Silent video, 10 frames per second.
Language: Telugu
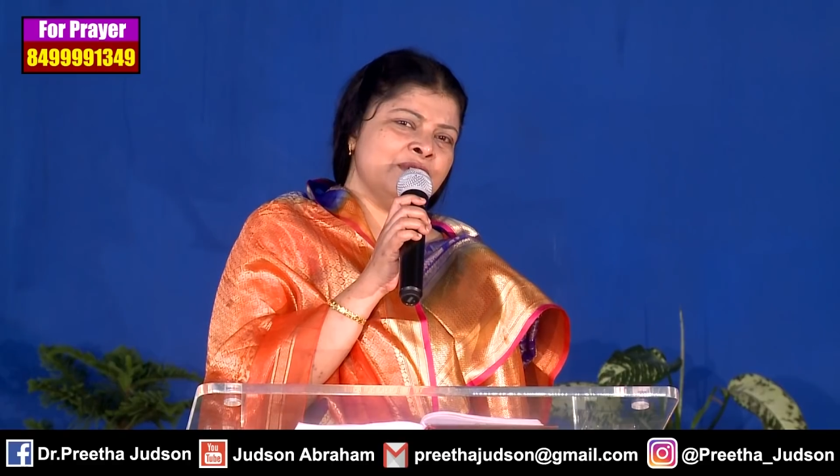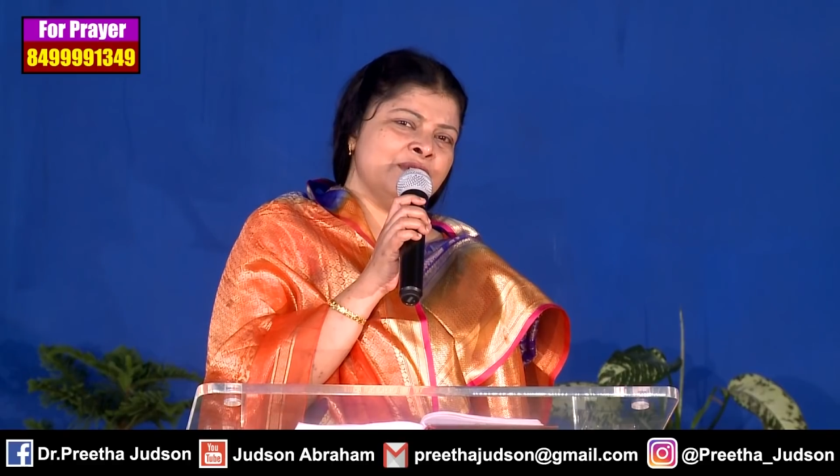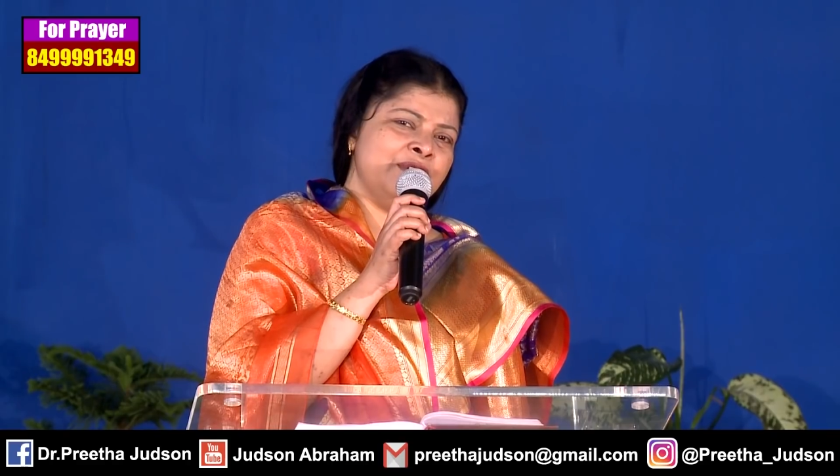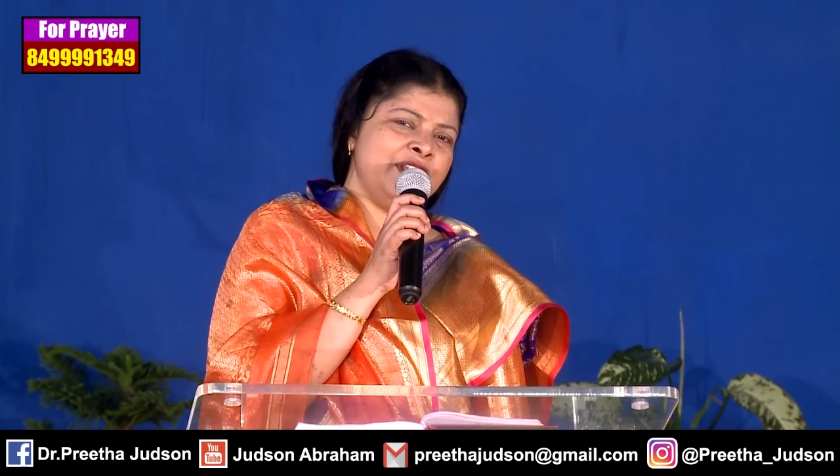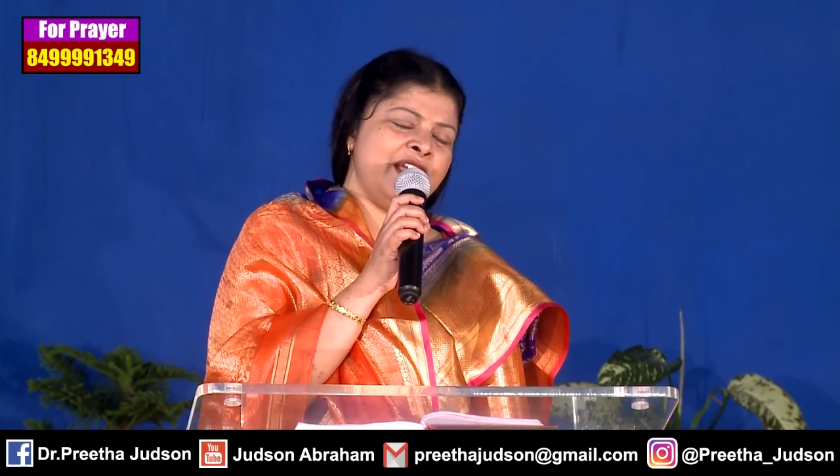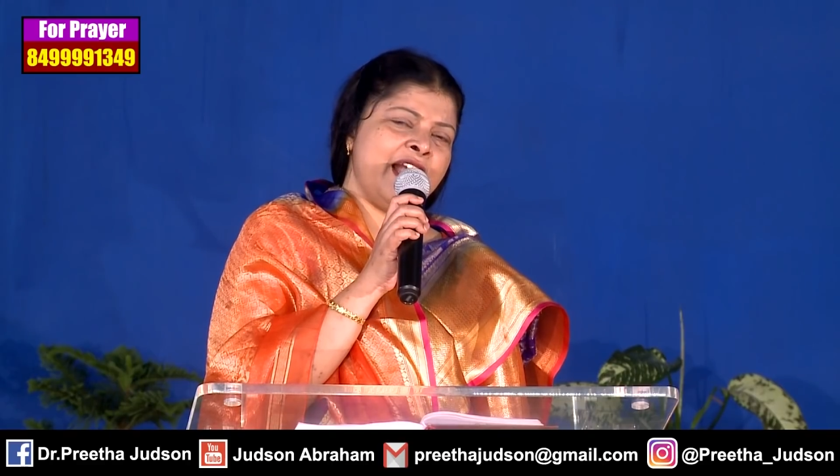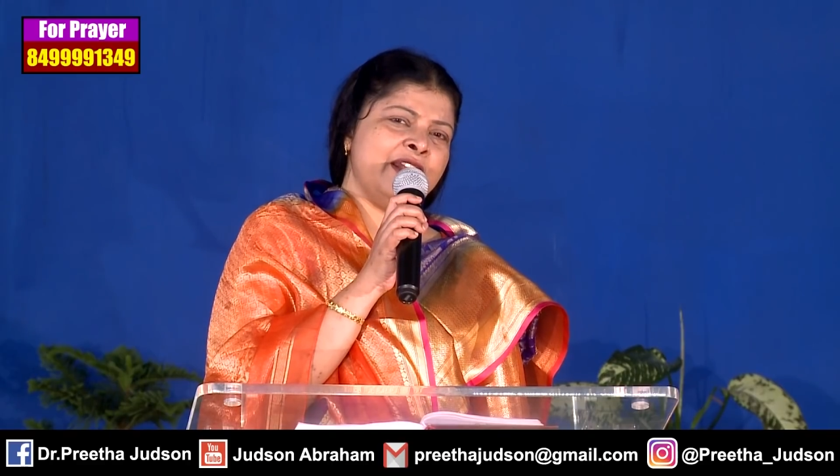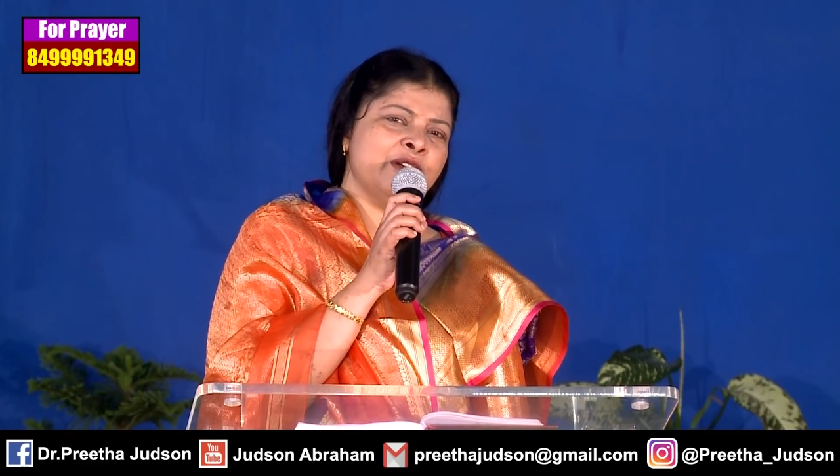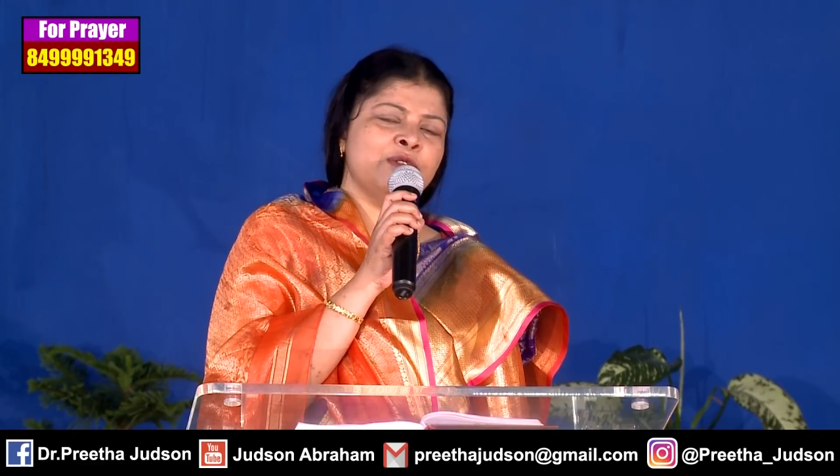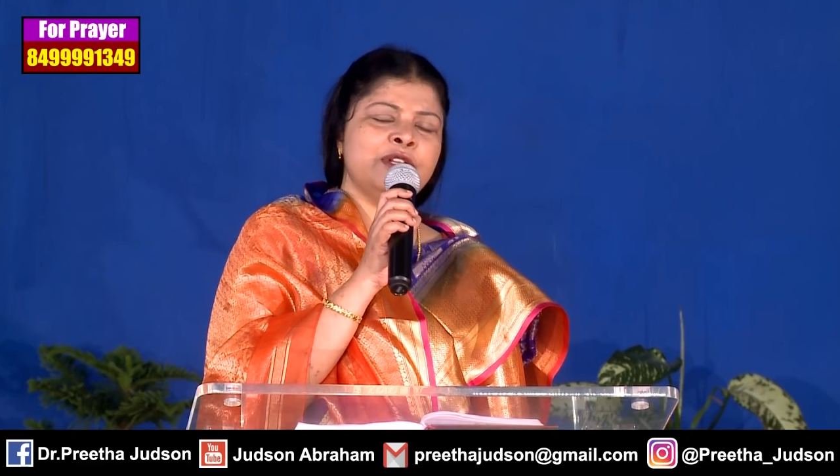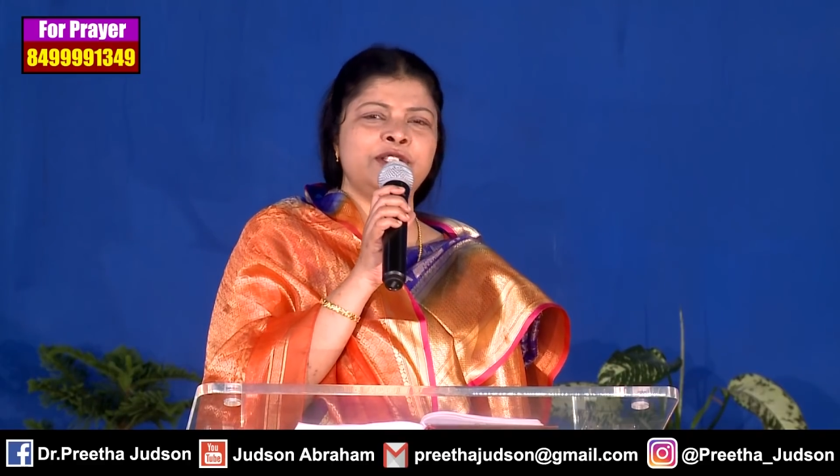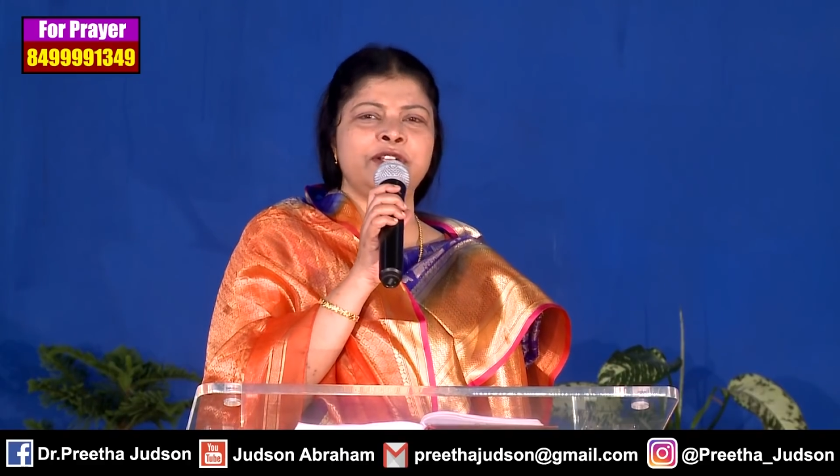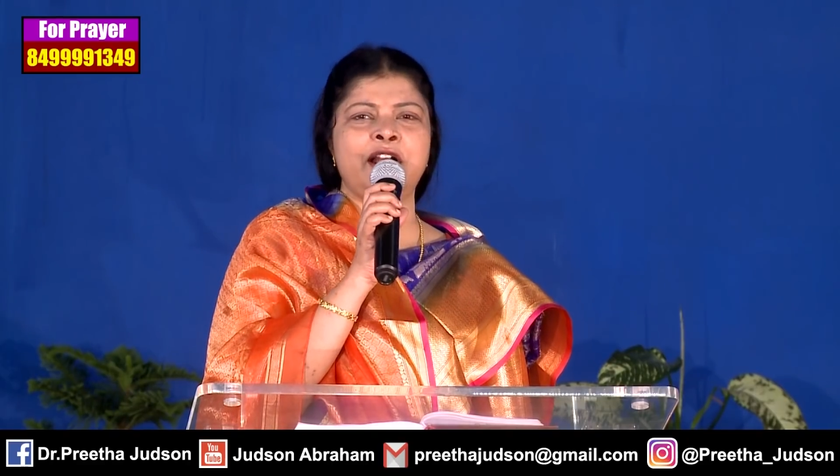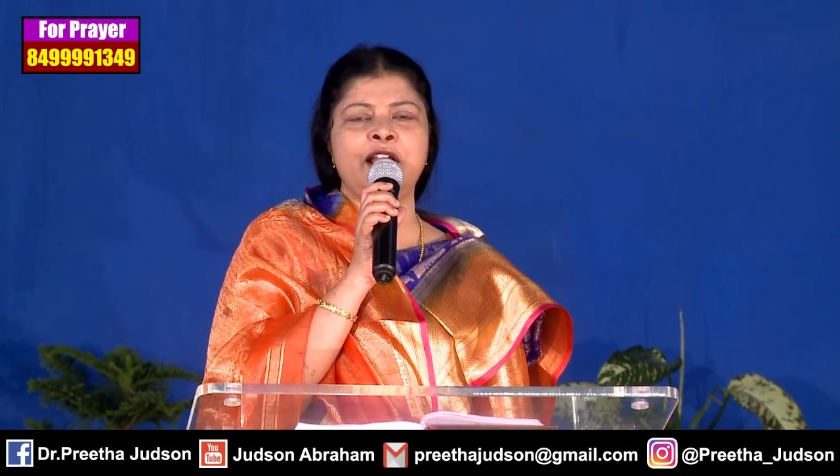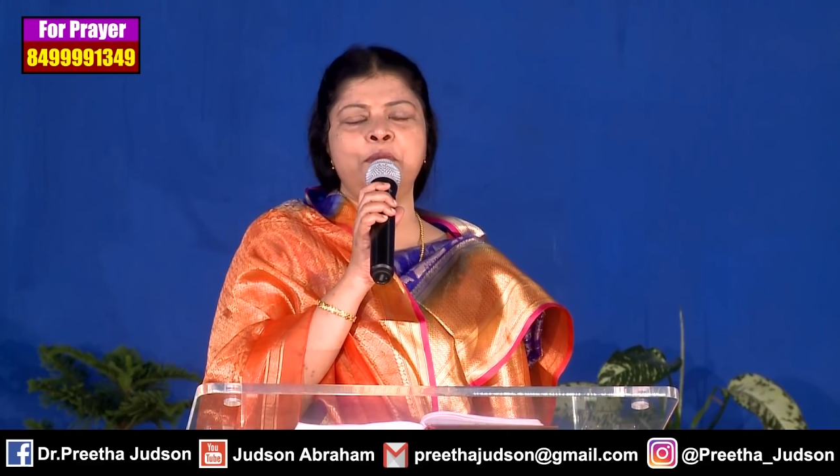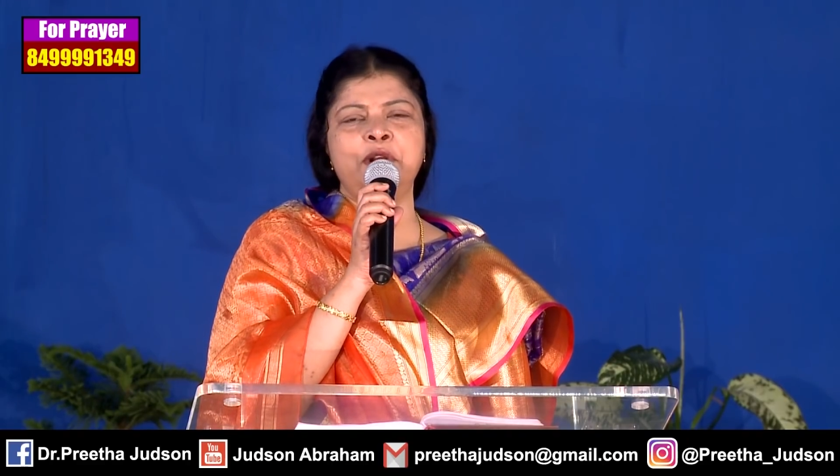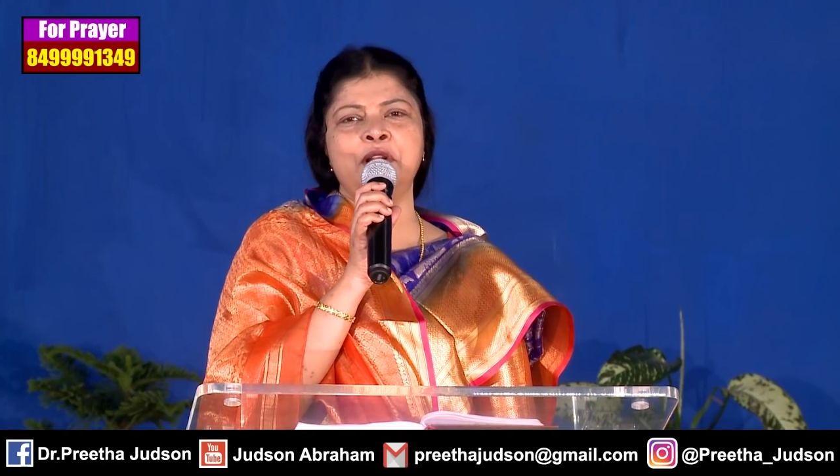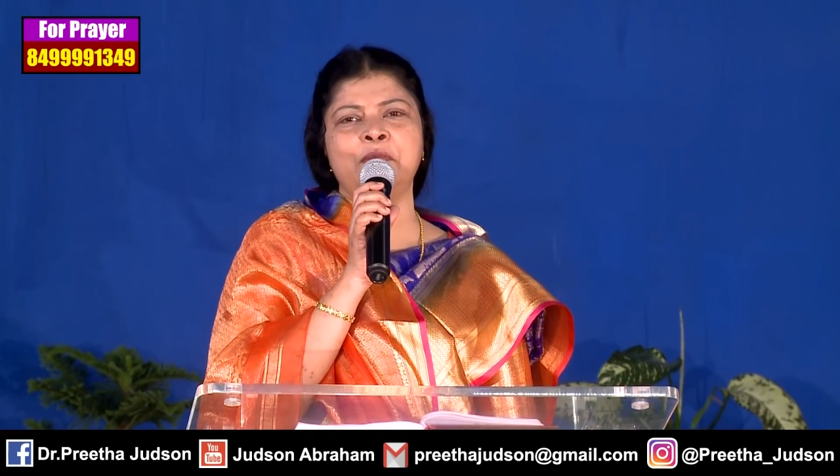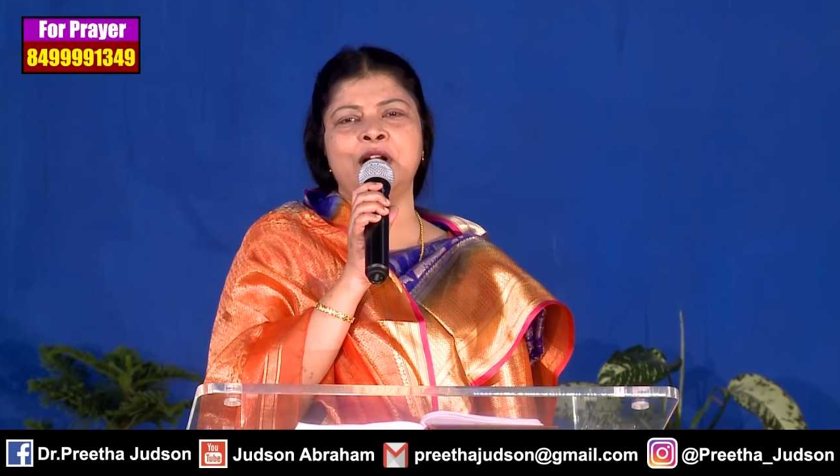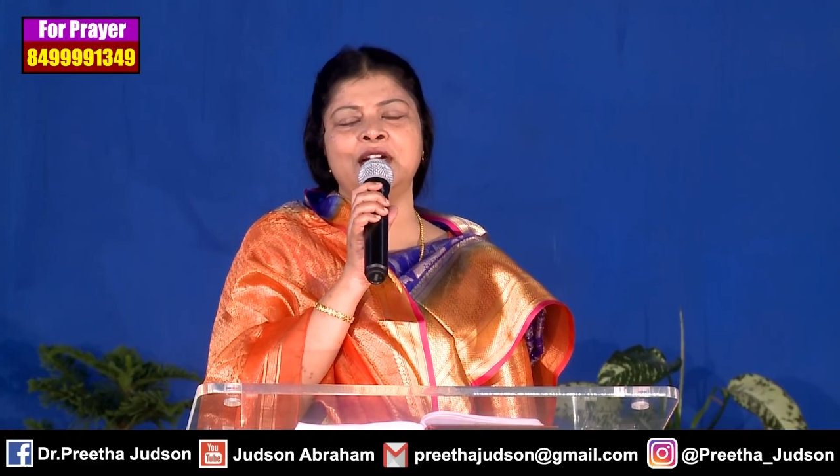నుండి ఆయన గురించి రాయబడిన